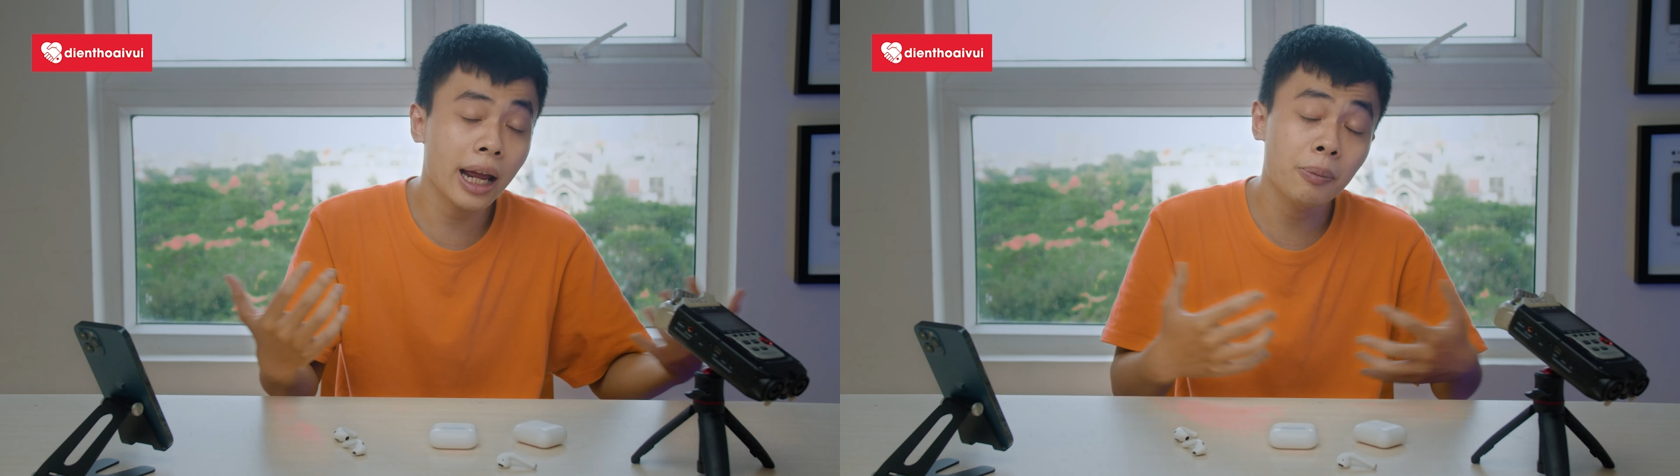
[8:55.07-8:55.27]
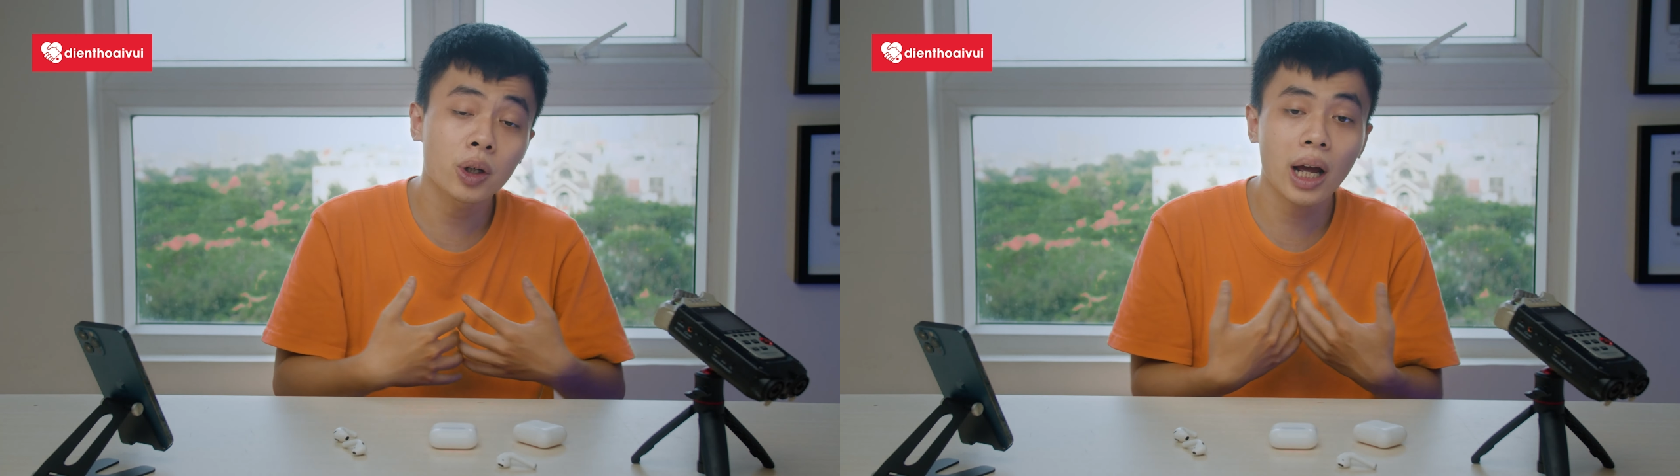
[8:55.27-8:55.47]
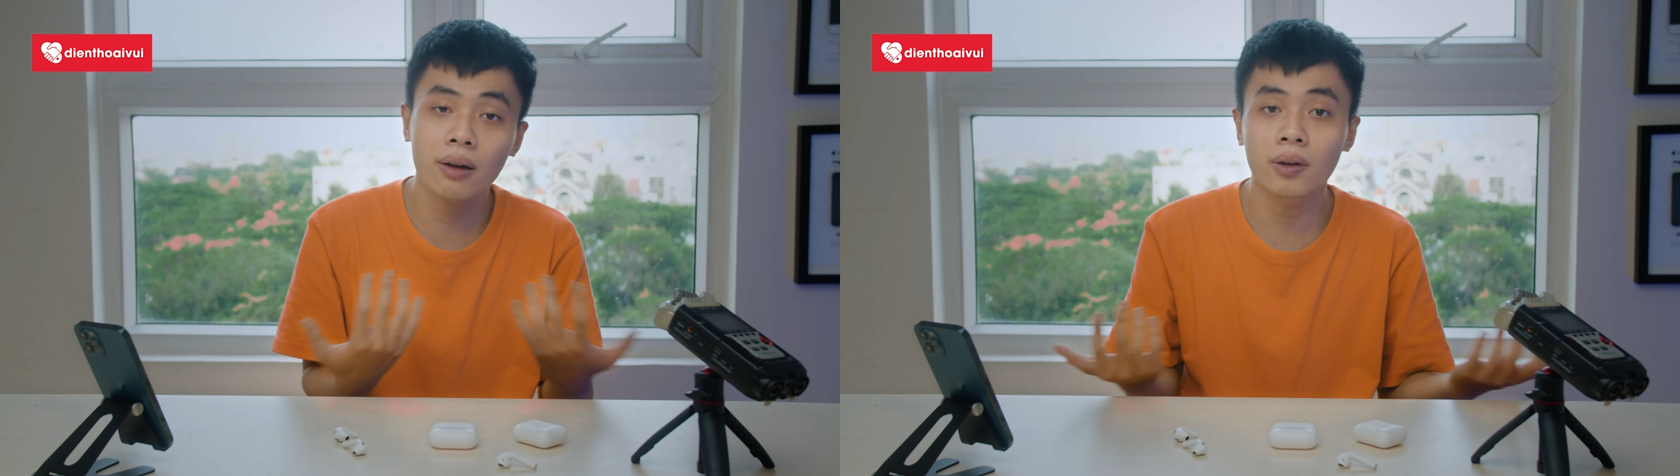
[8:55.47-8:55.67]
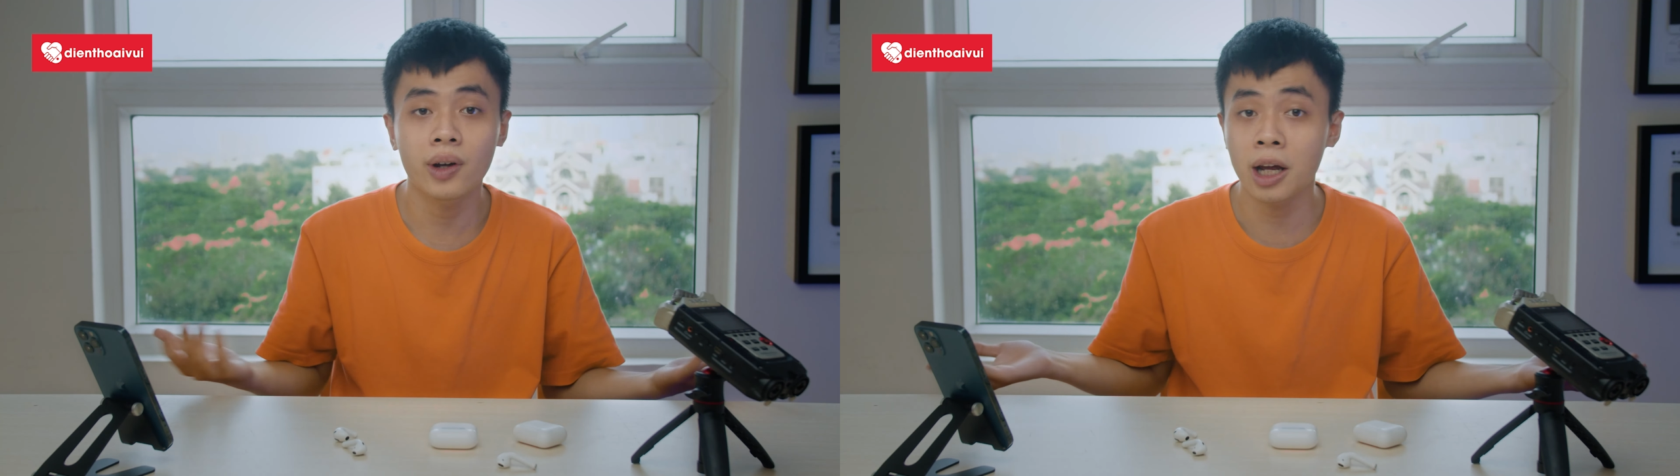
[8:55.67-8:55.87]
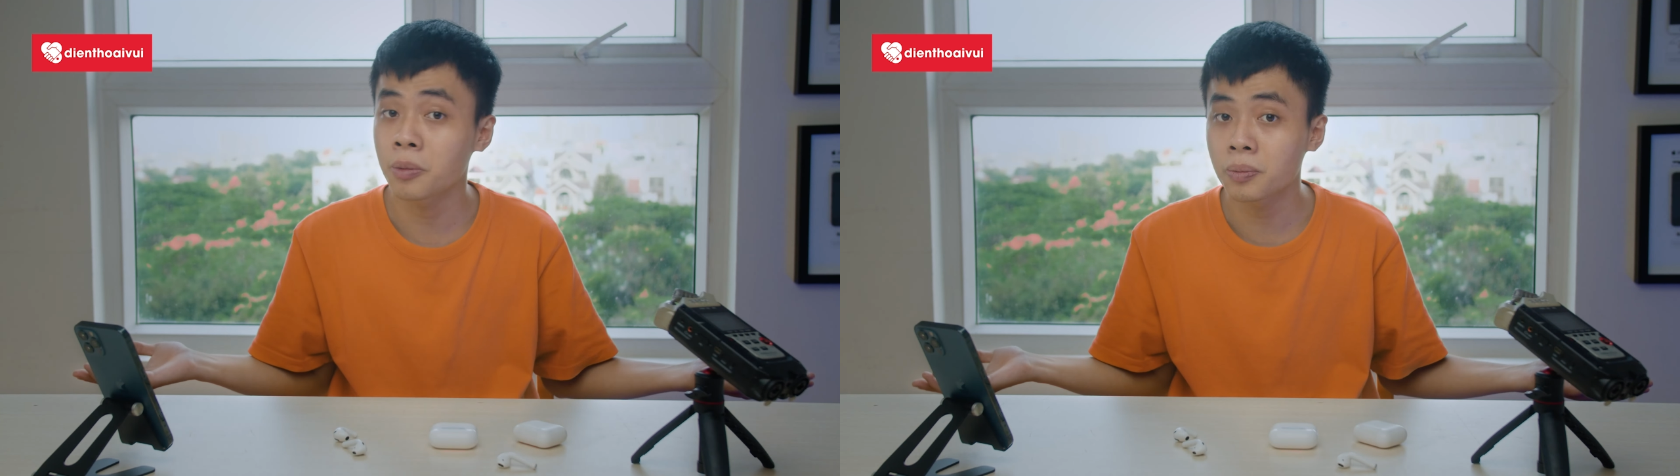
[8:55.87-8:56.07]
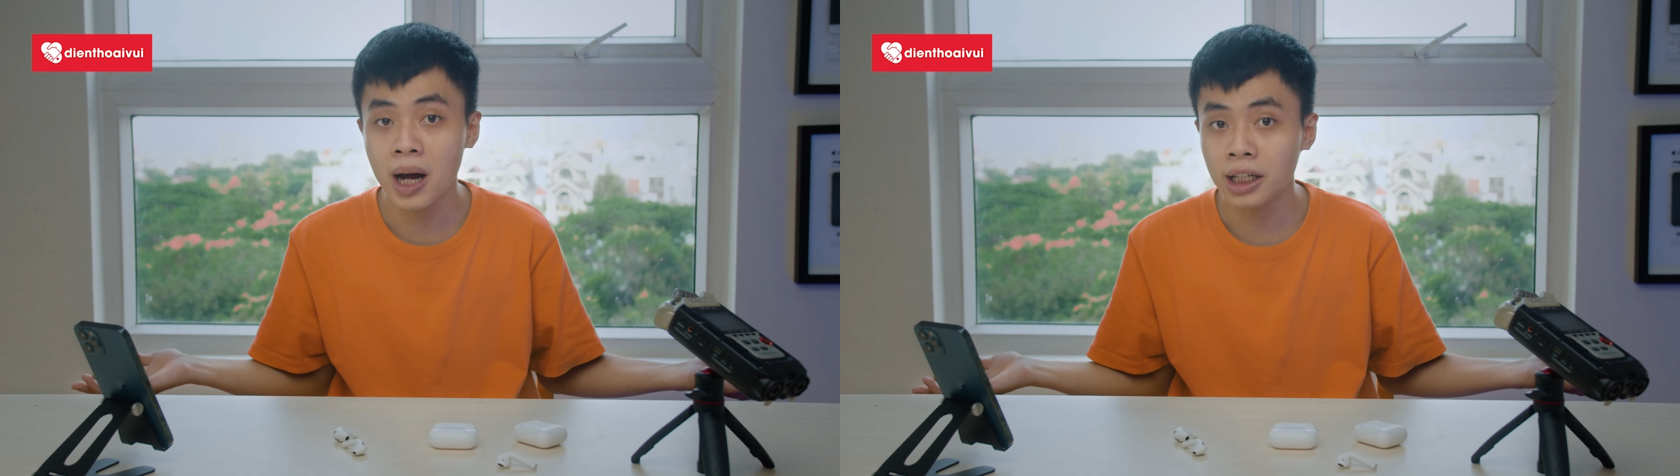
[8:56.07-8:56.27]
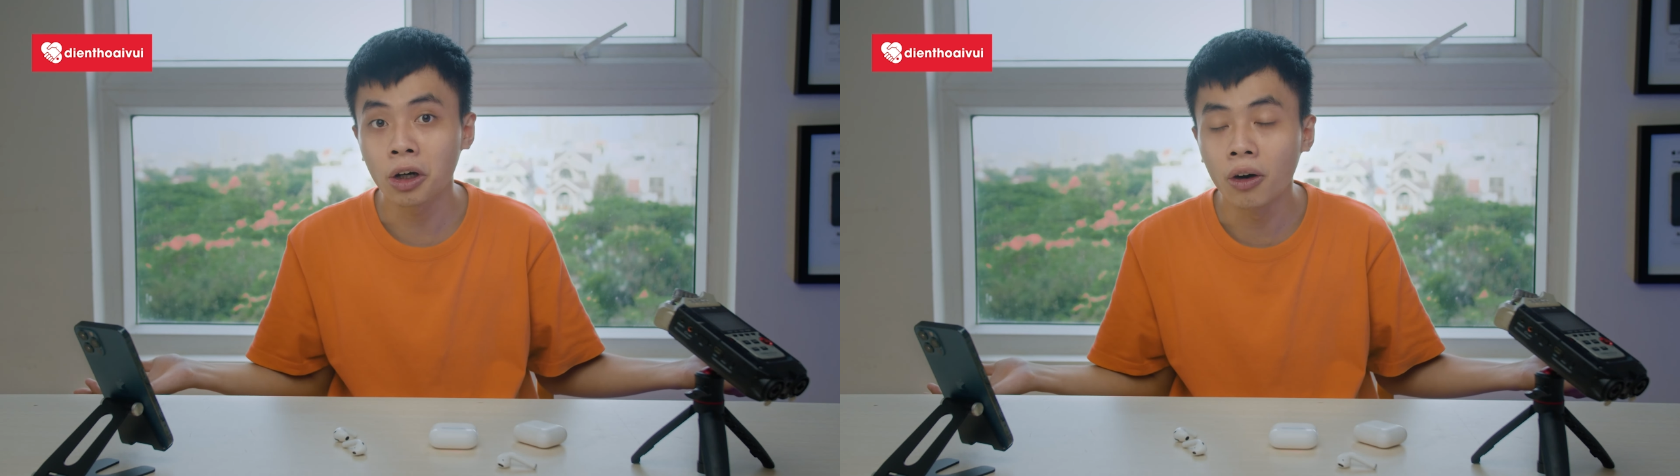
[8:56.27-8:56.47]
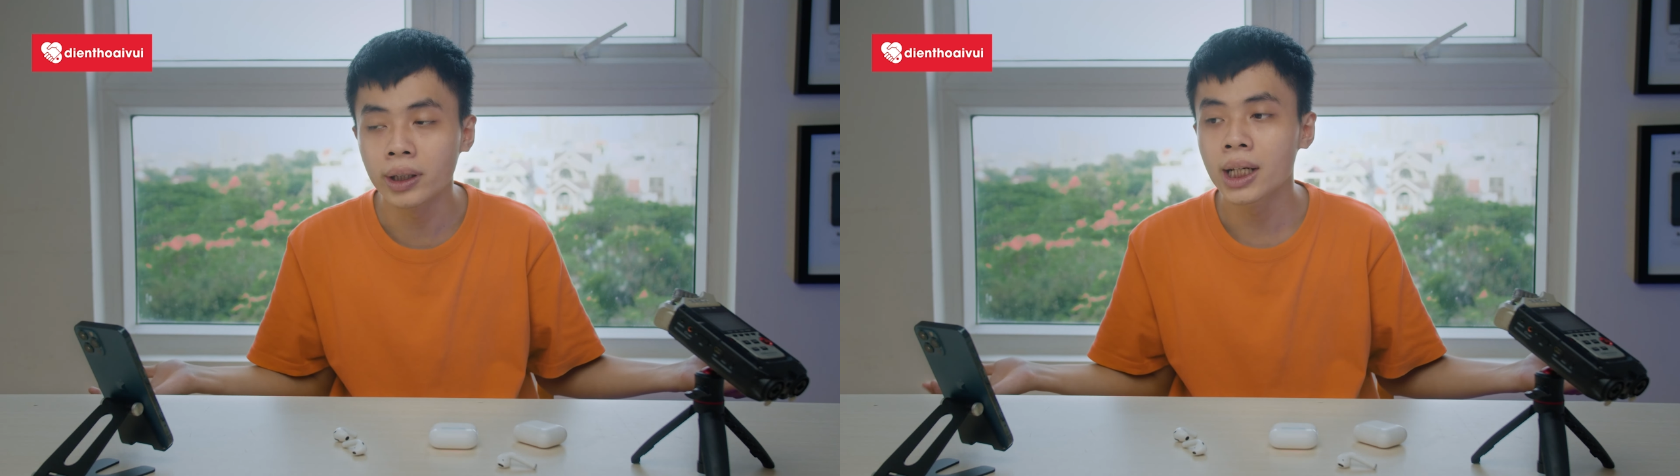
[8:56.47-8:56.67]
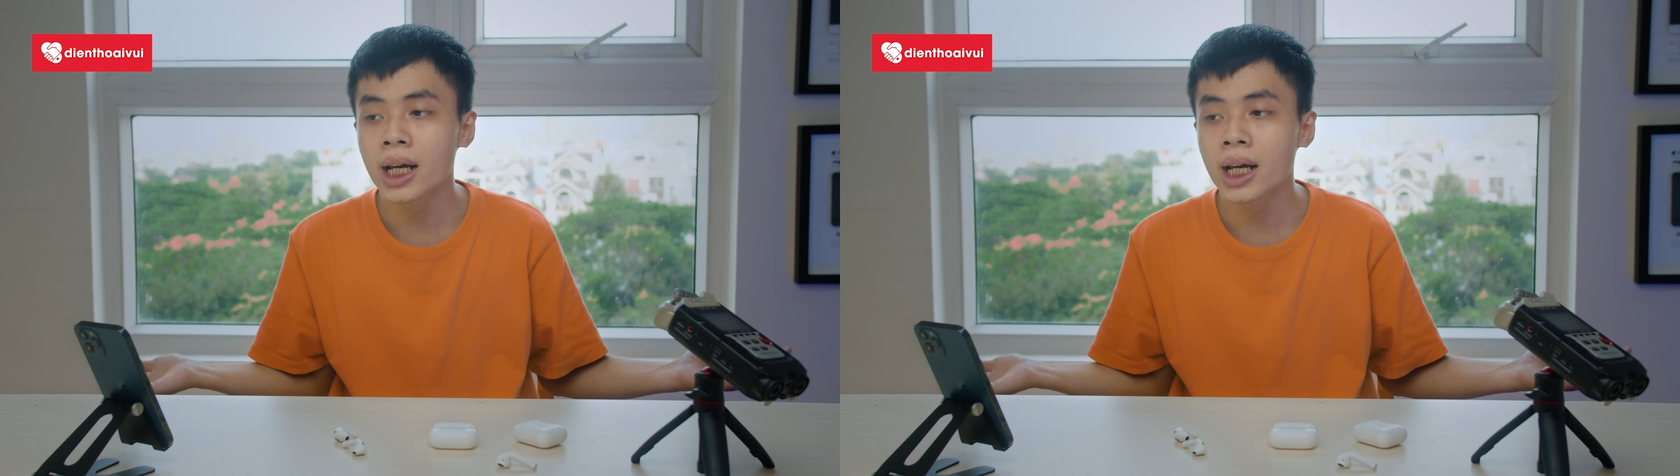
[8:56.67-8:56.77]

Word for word: AirPods 2 và về AirPods 3 thôi